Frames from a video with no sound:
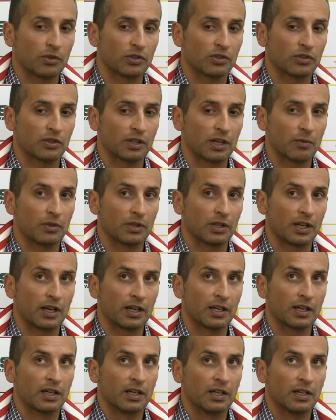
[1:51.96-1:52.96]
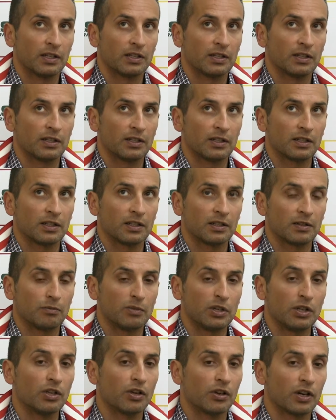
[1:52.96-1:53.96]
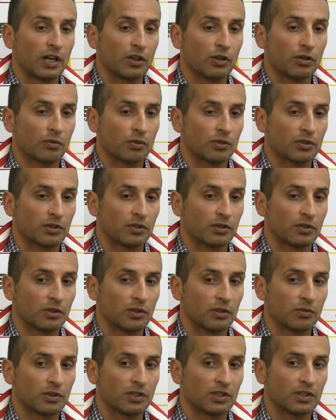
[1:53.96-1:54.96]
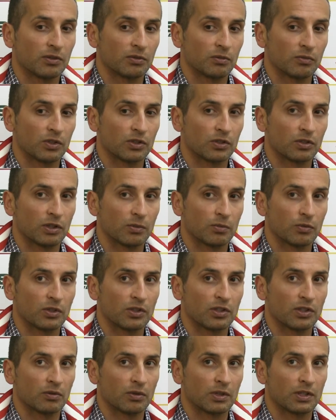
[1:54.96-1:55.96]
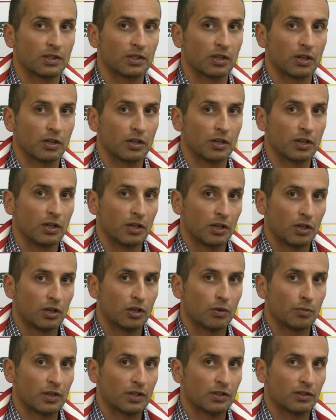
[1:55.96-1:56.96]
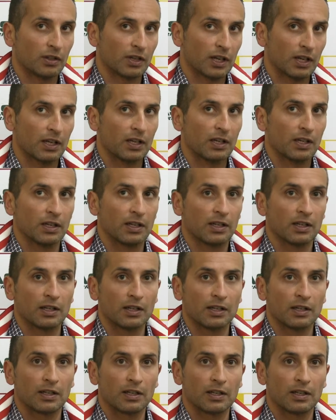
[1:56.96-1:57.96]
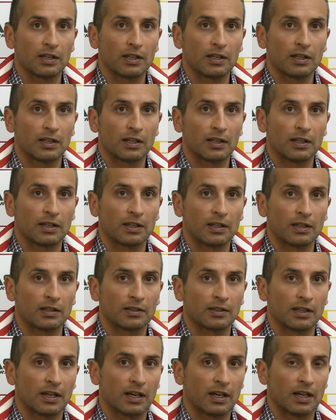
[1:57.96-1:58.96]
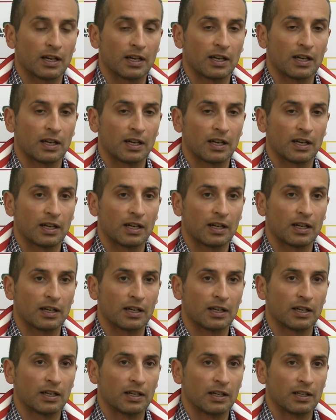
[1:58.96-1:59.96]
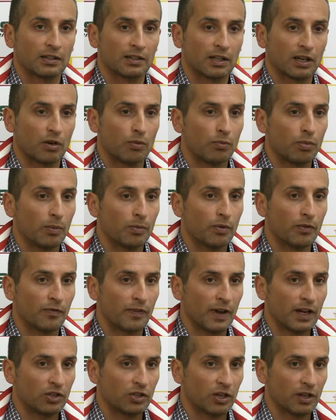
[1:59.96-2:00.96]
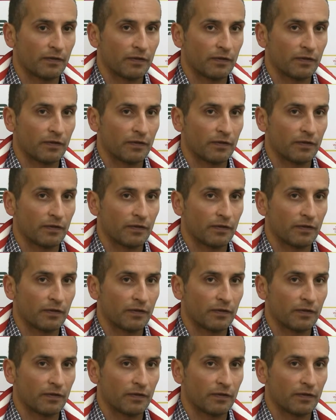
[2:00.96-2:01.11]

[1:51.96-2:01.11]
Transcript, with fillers: possono capitare, eh, migliorando questo, questo, questo, tipo di situazioni io penso che eh, sarà, sarà, un po' più facile